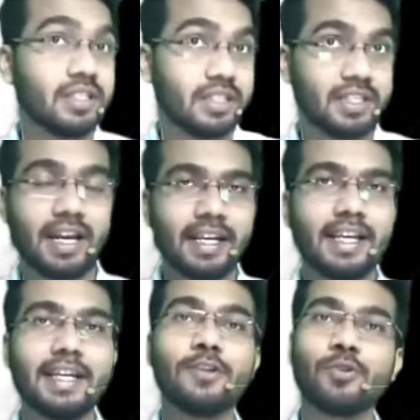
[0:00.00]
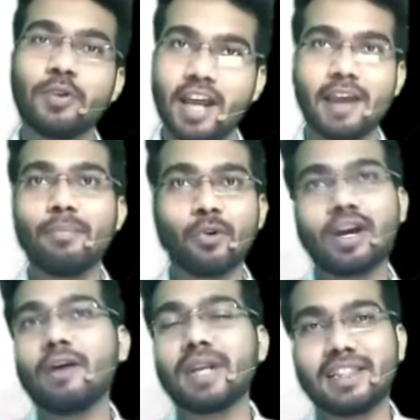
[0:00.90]
जाने के लिए जो टाइम बहुत
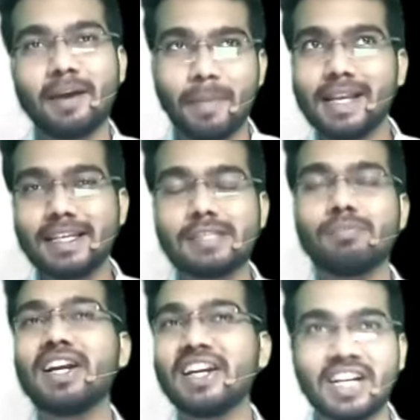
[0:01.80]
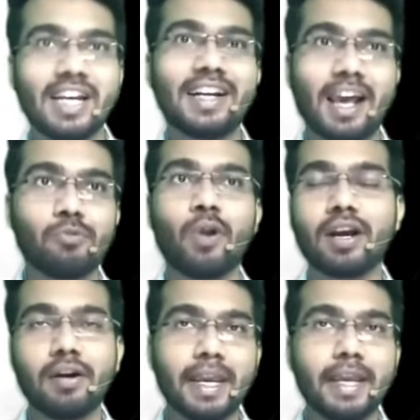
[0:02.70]
कम रहता है मेनली इस बार डी के लिए टाइम थोड़ा
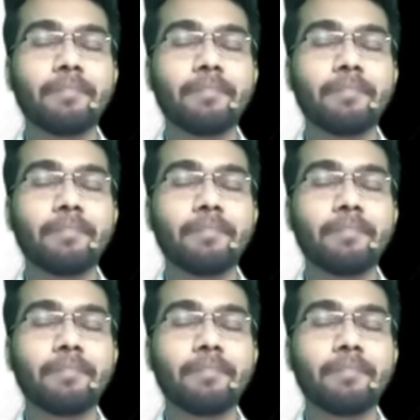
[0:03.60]
कम है